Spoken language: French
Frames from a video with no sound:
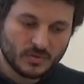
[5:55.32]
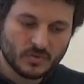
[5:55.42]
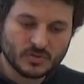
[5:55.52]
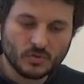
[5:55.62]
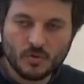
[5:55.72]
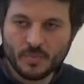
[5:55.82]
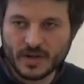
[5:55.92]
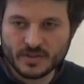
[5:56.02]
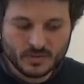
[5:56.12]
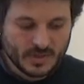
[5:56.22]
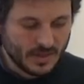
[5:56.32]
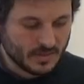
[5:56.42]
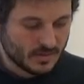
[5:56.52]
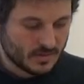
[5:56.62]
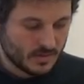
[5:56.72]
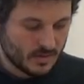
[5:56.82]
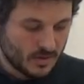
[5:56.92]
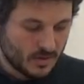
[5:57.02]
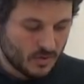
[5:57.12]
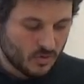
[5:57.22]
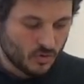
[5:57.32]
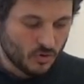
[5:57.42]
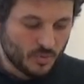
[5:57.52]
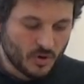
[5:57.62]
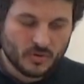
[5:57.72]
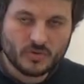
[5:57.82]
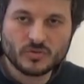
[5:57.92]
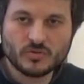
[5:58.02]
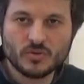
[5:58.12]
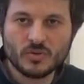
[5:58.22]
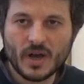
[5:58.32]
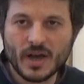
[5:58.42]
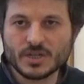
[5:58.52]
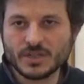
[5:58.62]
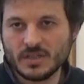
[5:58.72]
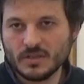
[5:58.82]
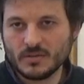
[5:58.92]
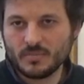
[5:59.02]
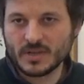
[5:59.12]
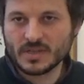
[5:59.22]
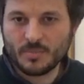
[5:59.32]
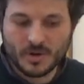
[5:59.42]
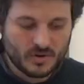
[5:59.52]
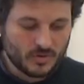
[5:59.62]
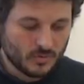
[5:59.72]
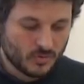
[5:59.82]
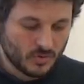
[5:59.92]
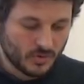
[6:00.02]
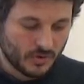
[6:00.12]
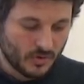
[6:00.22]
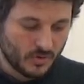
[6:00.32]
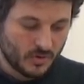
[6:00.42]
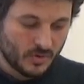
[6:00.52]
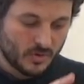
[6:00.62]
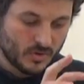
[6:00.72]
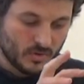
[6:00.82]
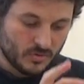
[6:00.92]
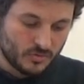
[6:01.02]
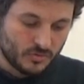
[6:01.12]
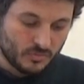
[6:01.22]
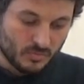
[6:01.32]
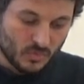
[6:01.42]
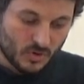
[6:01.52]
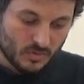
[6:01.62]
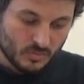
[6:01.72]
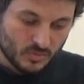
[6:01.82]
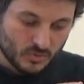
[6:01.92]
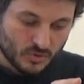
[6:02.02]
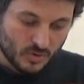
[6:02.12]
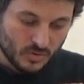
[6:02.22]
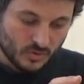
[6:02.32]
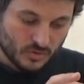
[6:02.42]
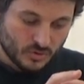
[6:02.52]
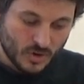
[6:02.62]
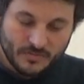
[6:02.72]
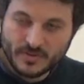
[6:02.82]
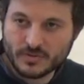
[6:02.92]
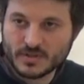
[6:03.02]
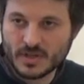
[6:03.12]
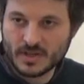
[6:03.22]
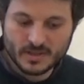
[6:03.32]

Donc si on compare les deux textes, on comprend que Dieu agit par sa parole. On entend Dieu, Dieu a fait le ciel et la